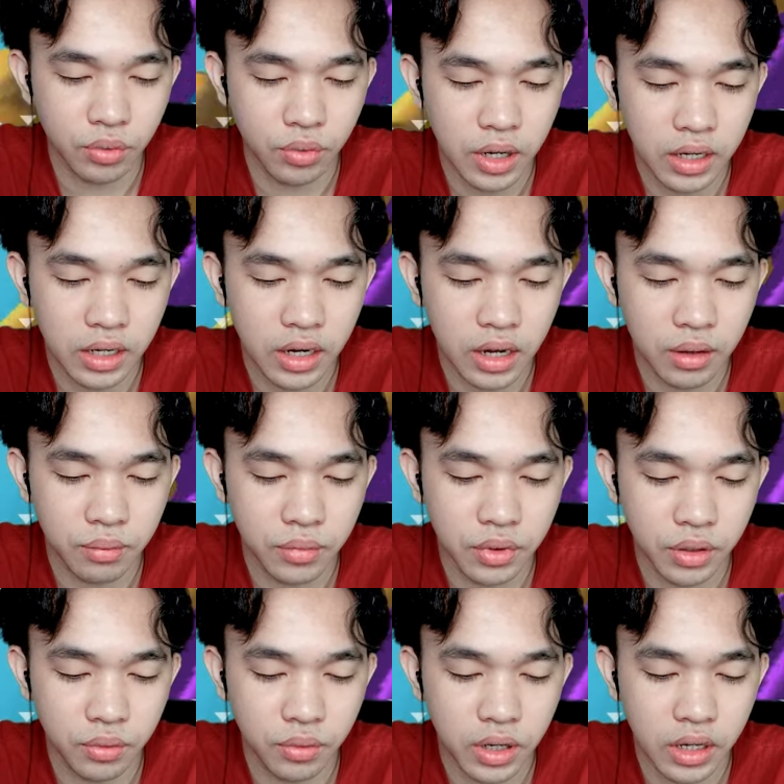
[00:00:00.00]
one,
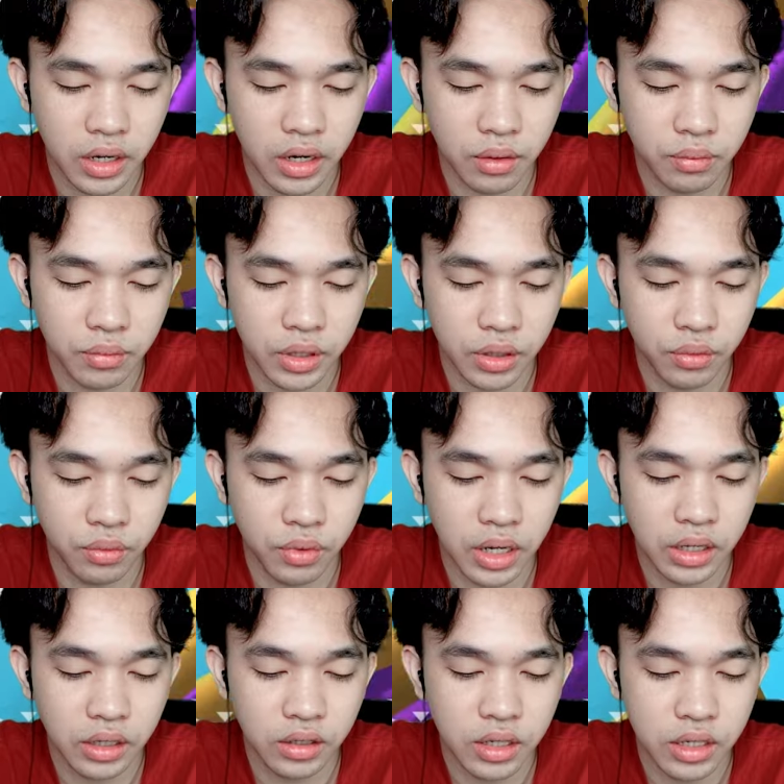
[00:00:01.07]
number one, number
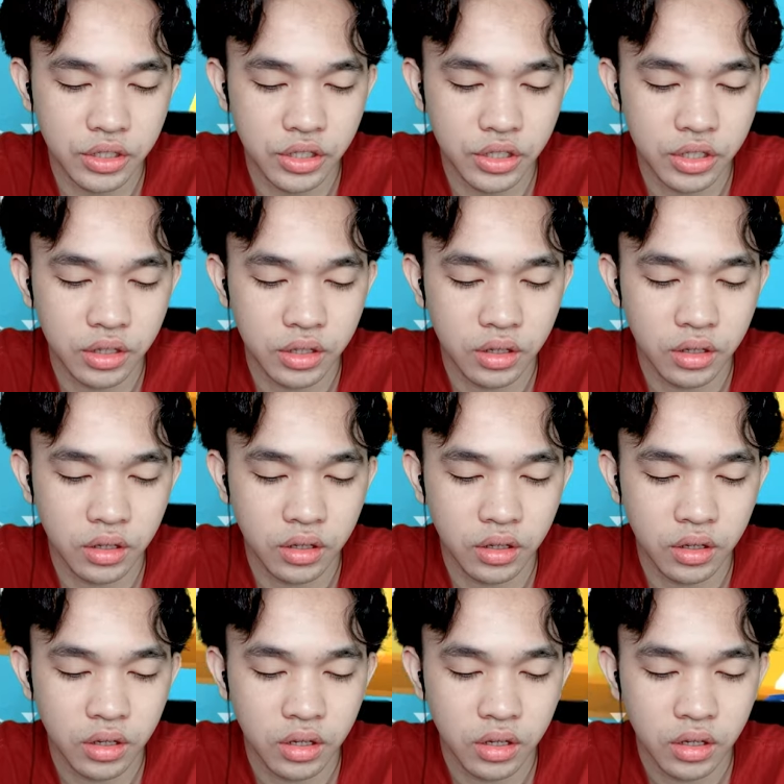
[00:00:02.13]
one guys.
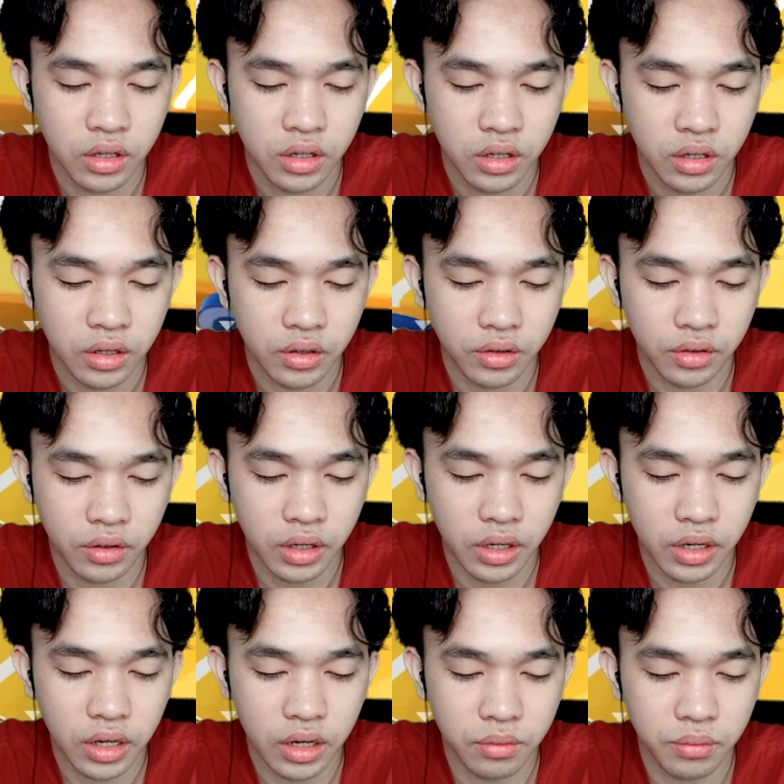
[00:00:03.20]
Oke, okay,
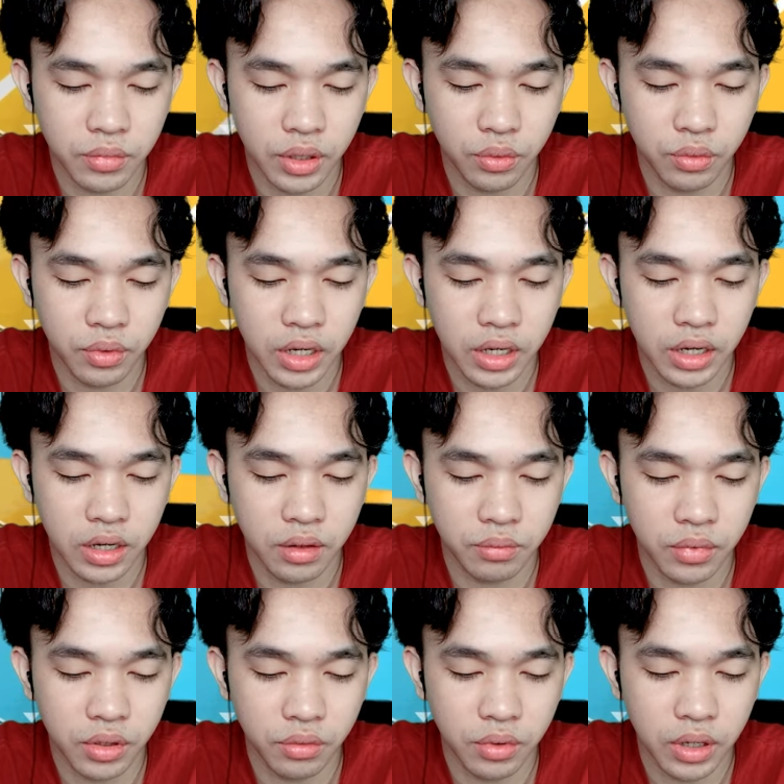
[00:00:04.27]
number one,
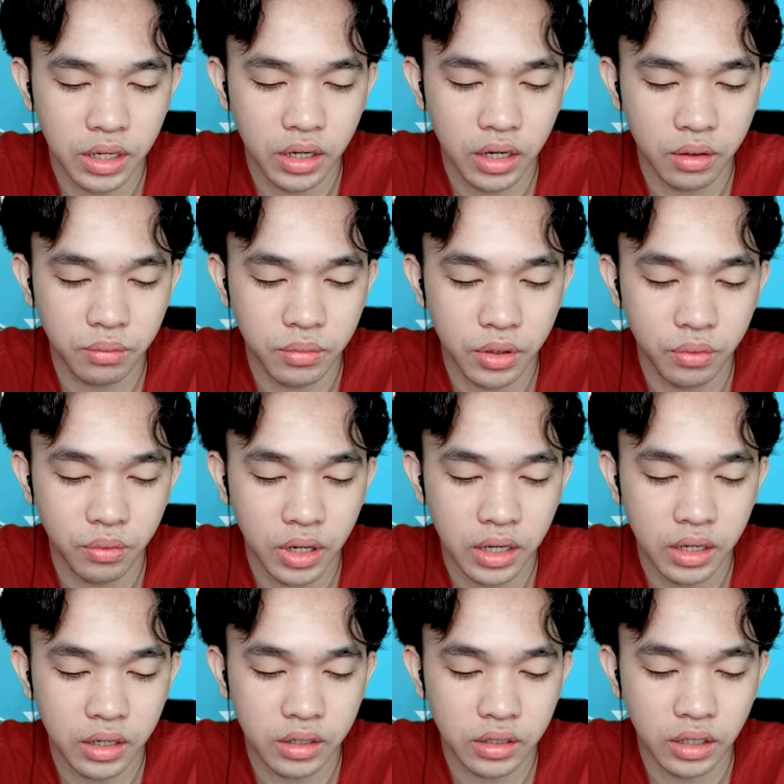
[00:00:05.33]
number one, number one.
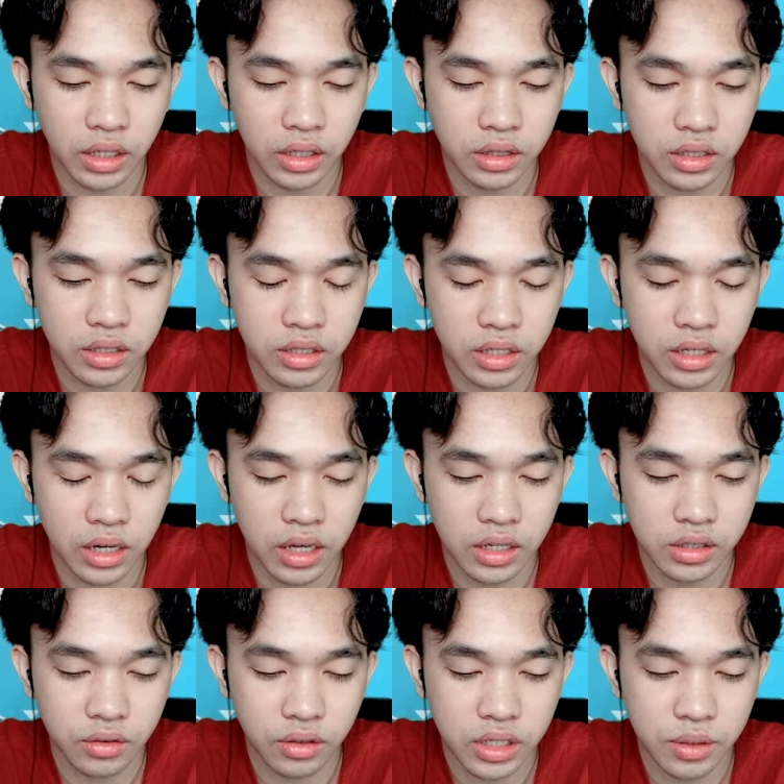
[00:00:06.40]
Kita di sini
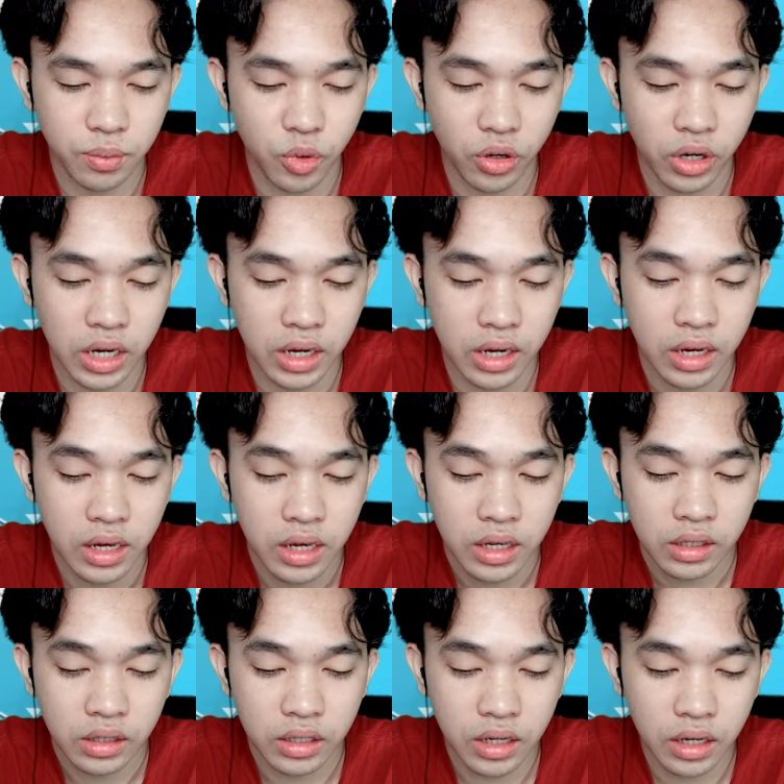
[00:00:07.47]
langsung ya. Semoga
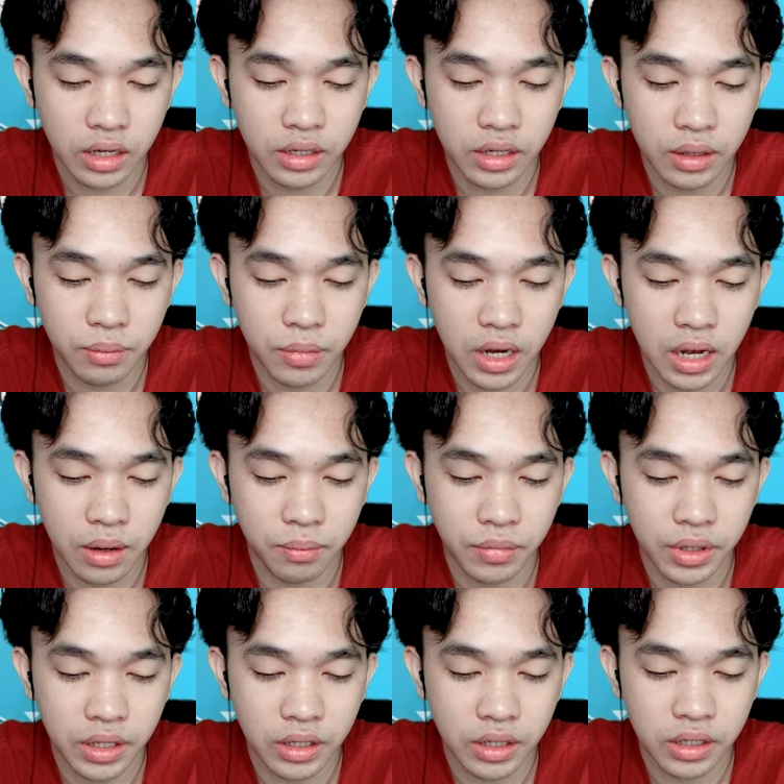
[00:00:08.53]
tidak ada yang
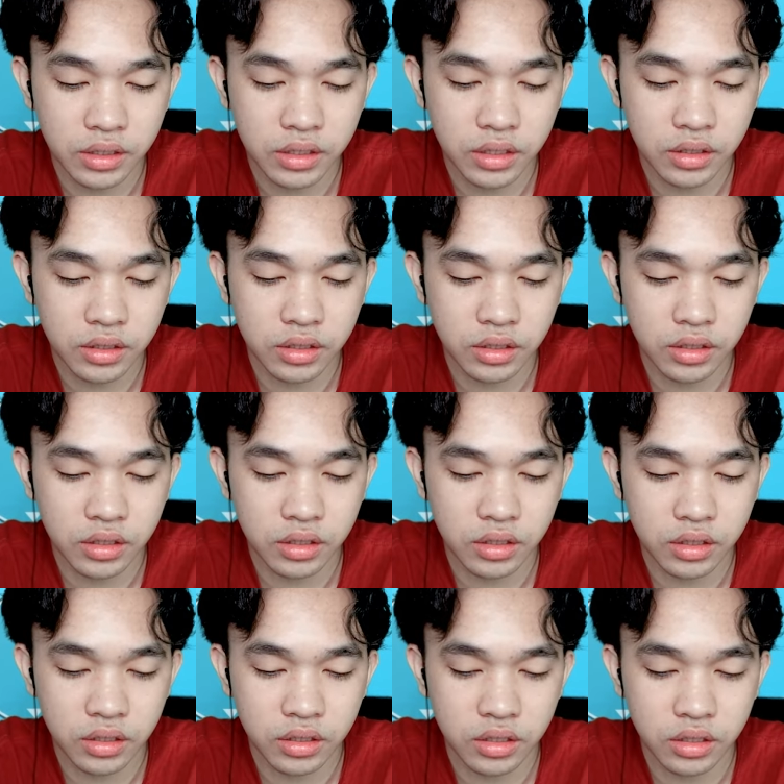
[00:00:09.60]
mengambil ya set set set
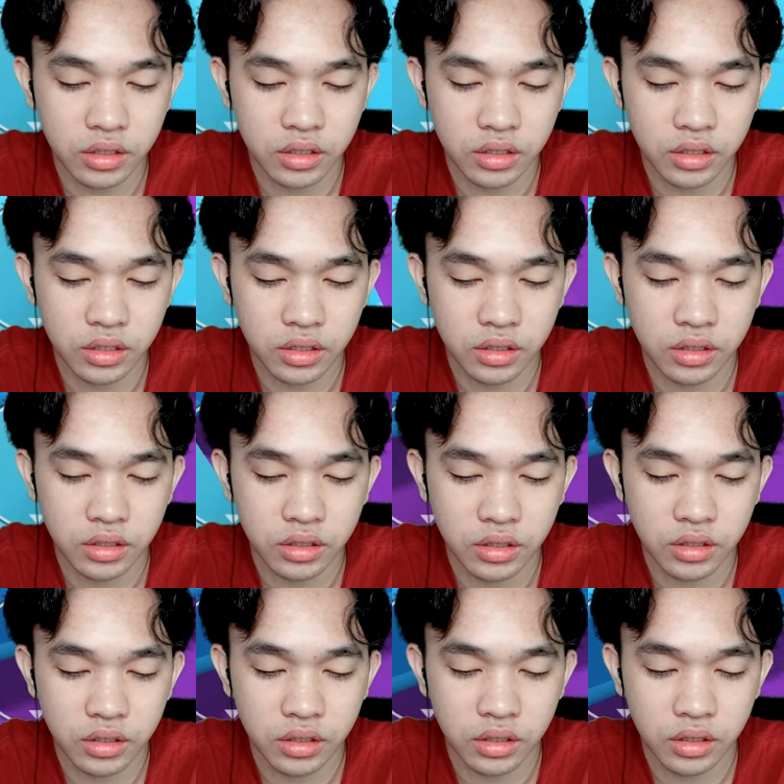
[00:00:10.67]
set set set,
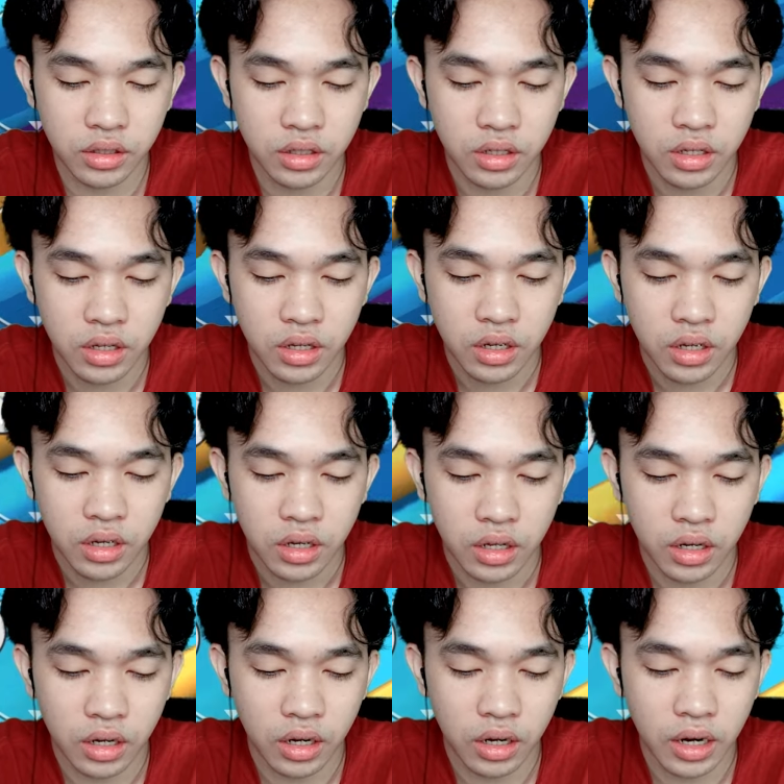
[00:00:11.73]
set.
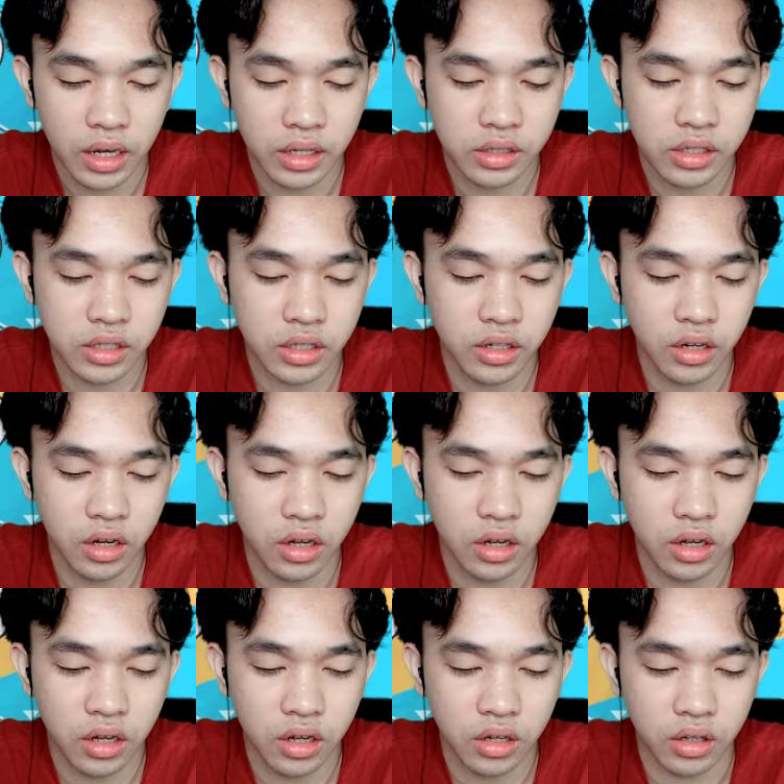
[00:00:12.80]
let's
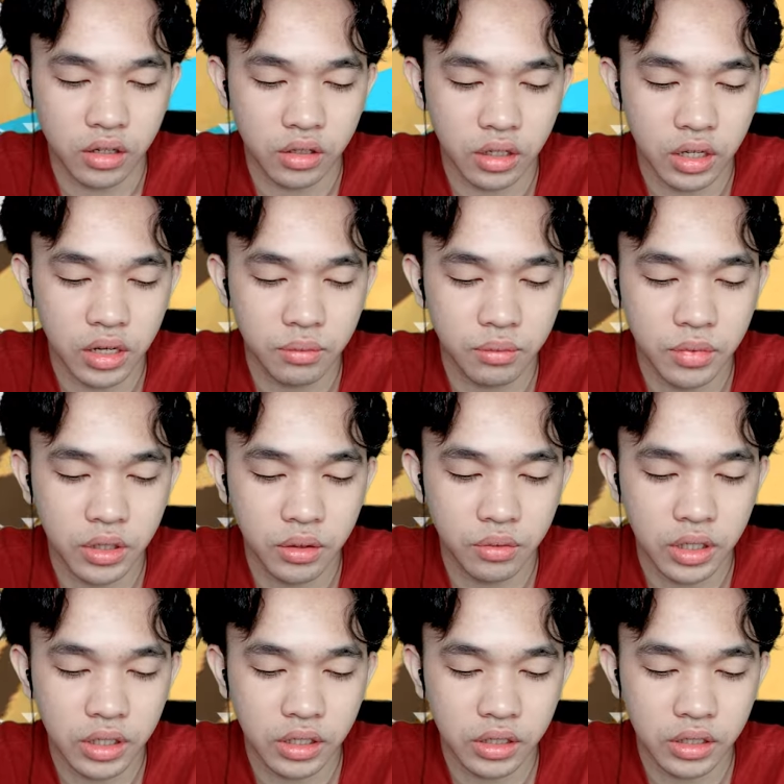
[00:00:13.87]
go number one